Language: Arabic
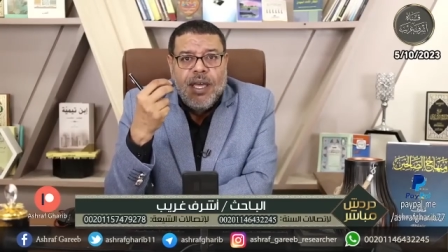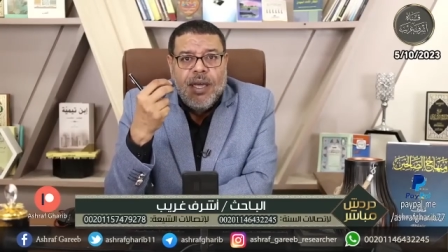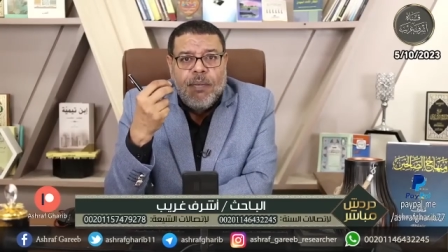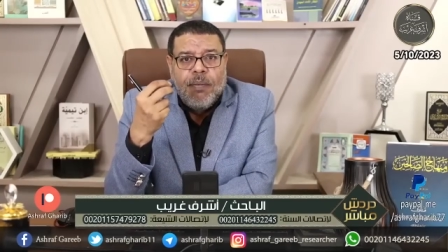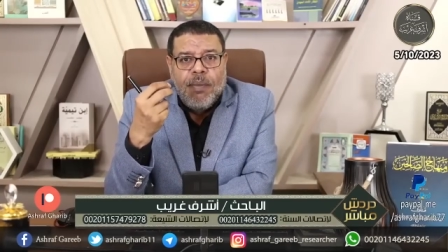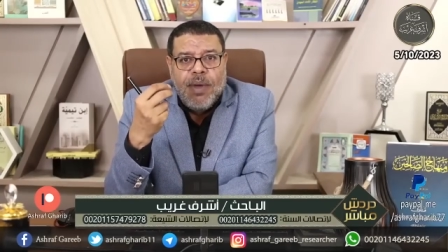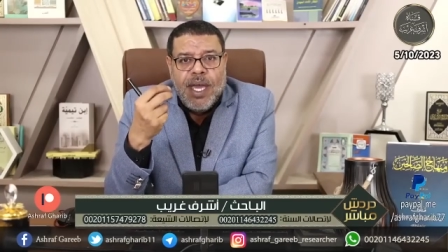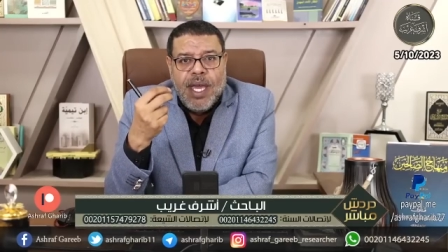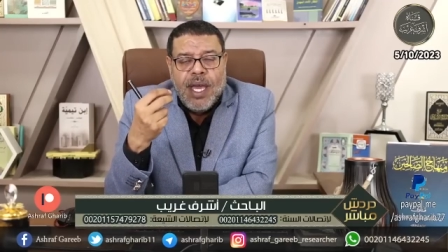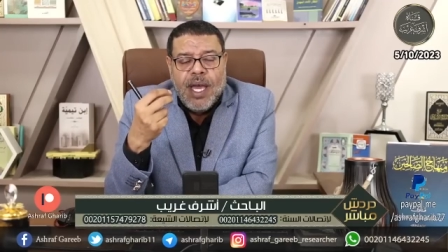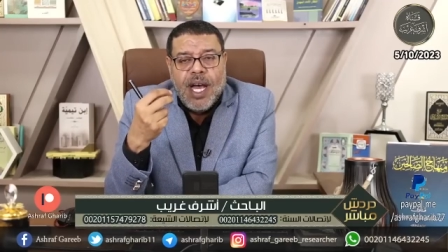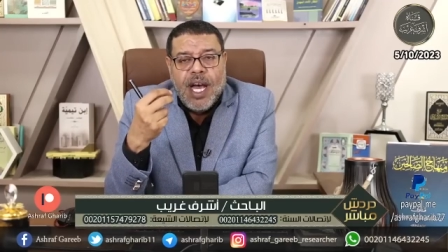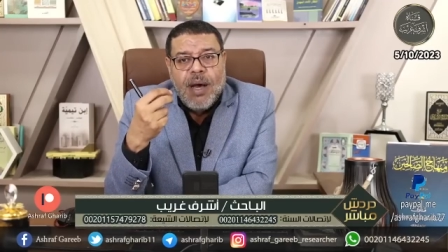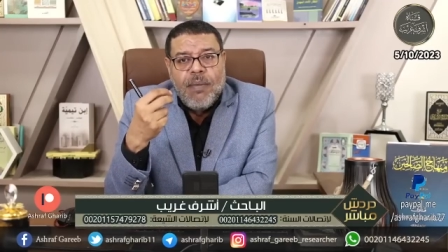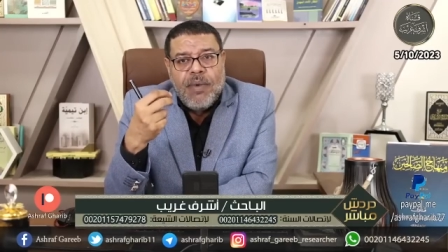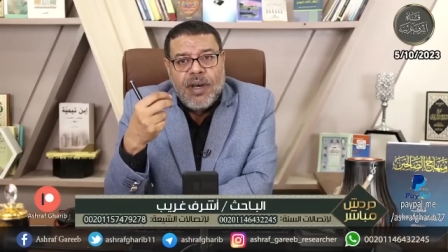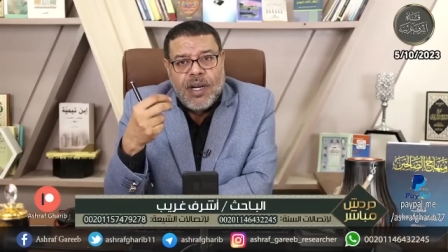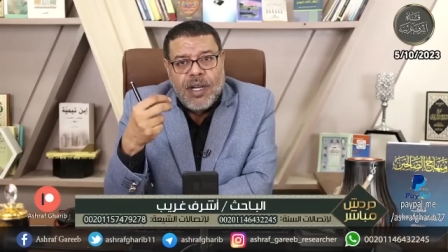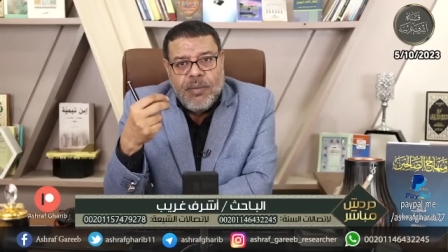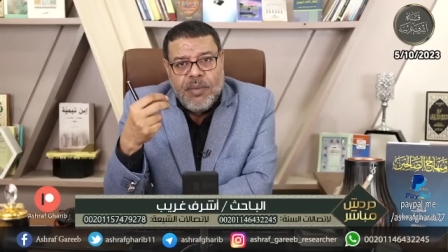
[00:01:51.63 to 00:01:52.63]
ما
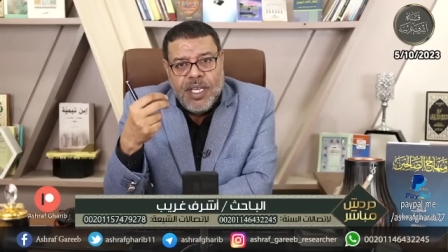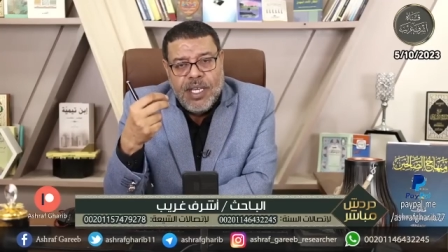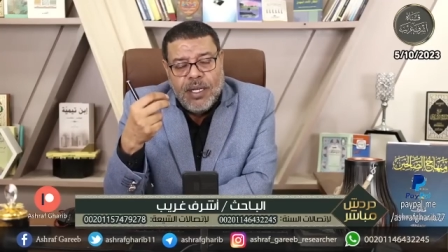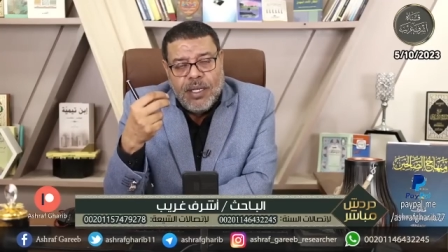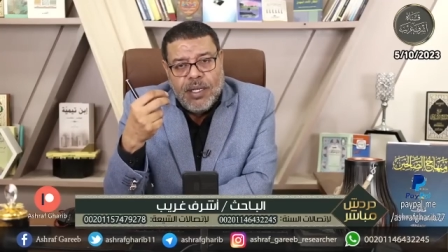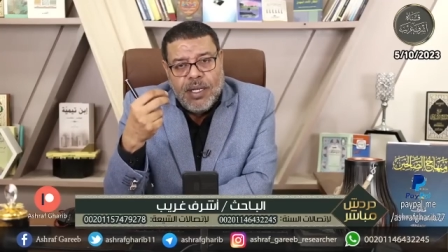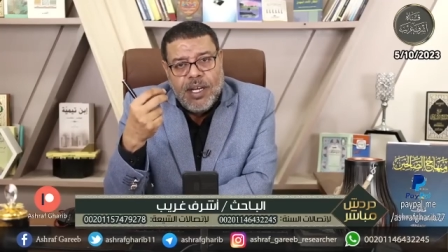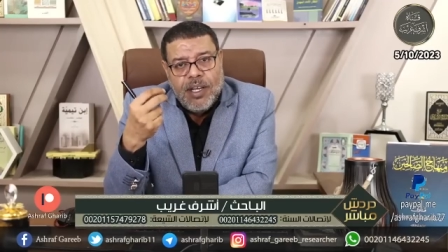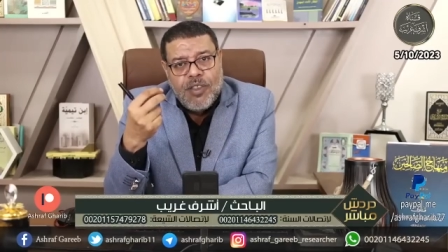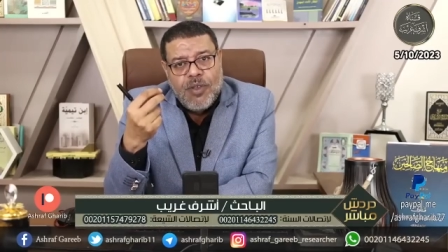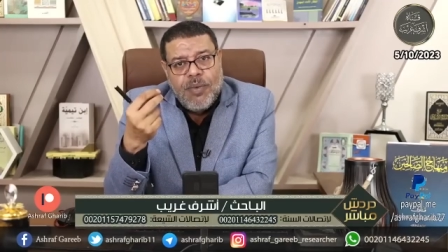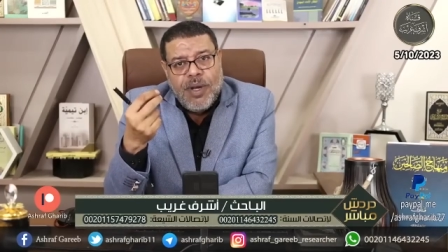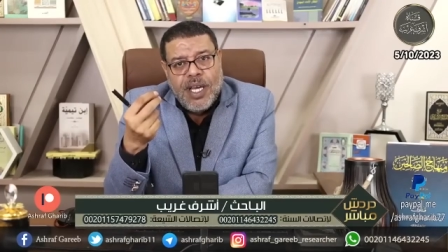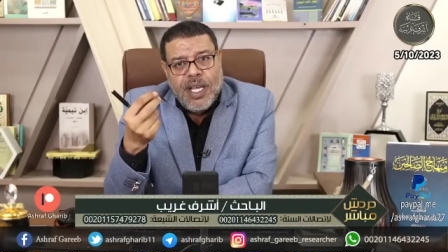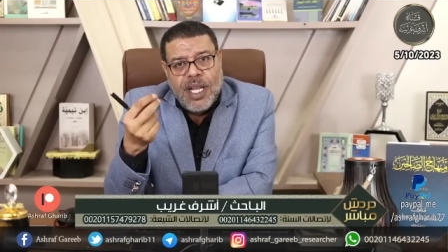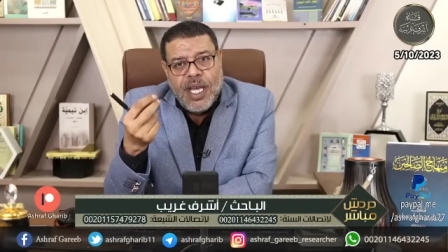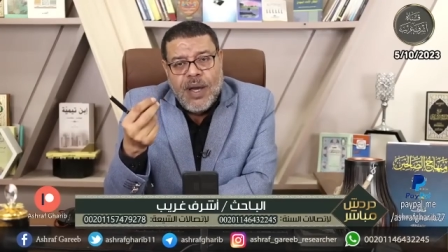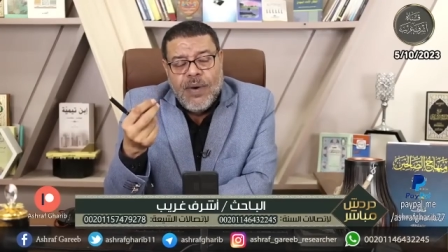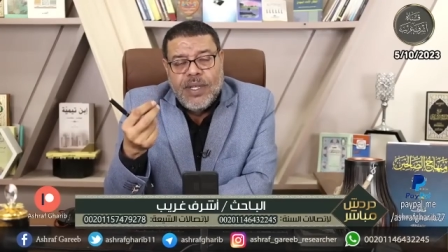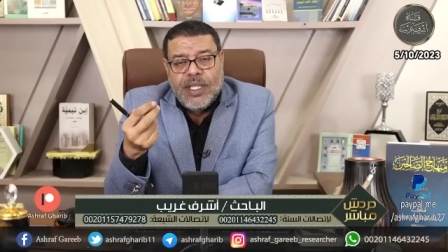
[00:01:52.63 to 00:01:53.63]
امر به الله
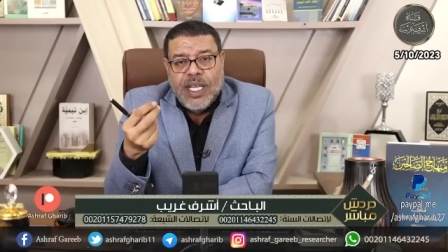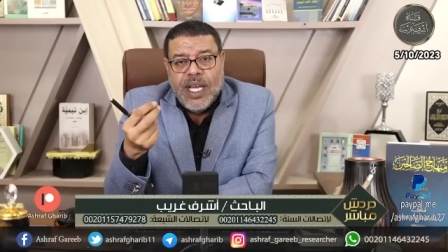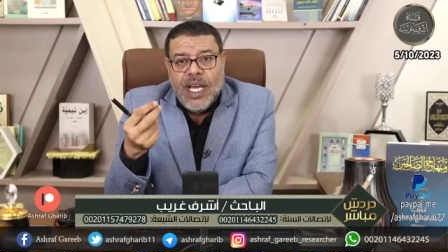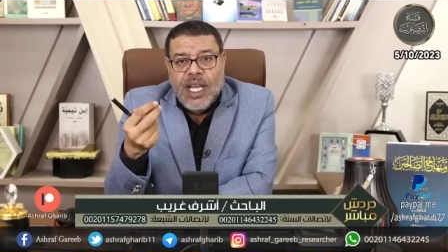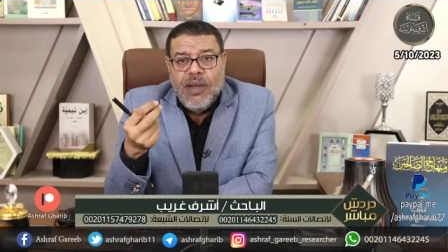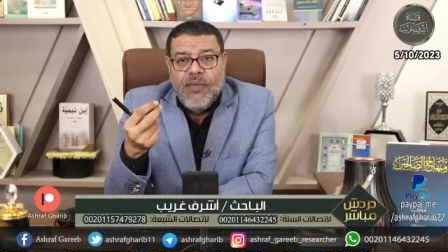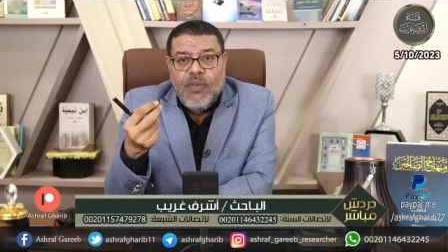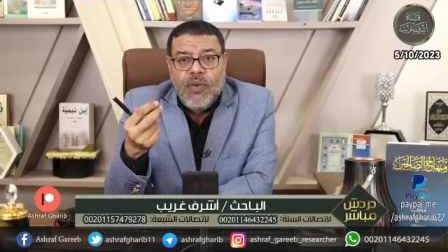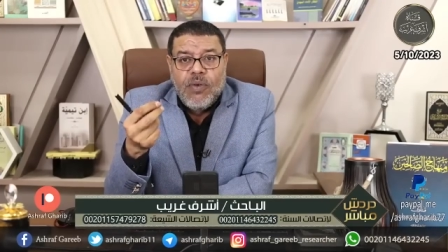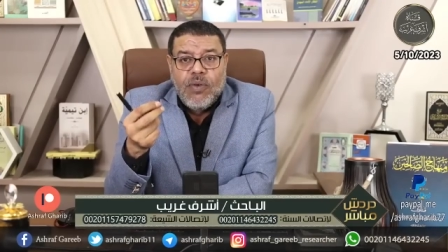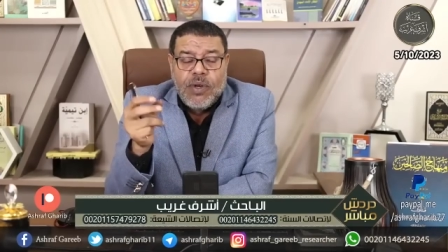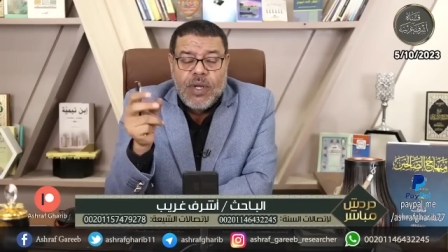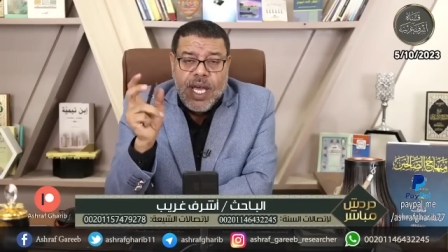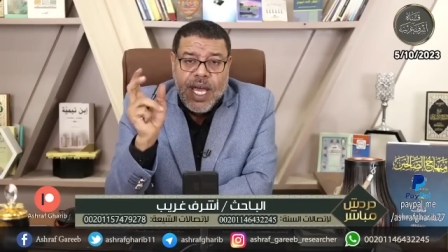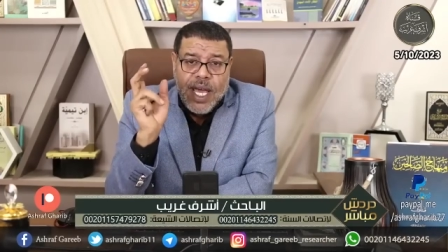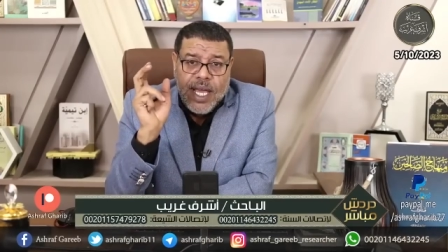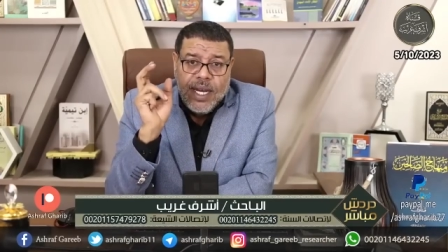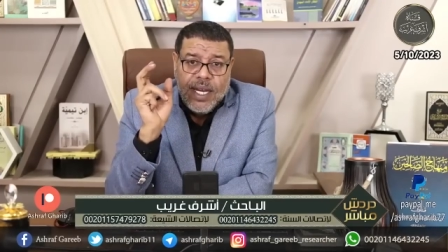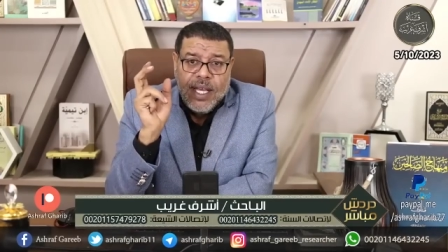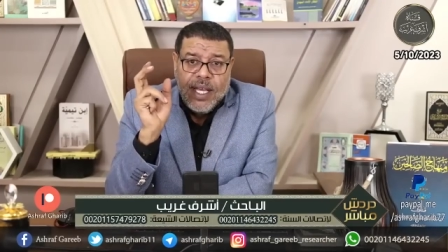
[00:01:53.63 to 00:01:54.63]
سبحانه وتعالى في القران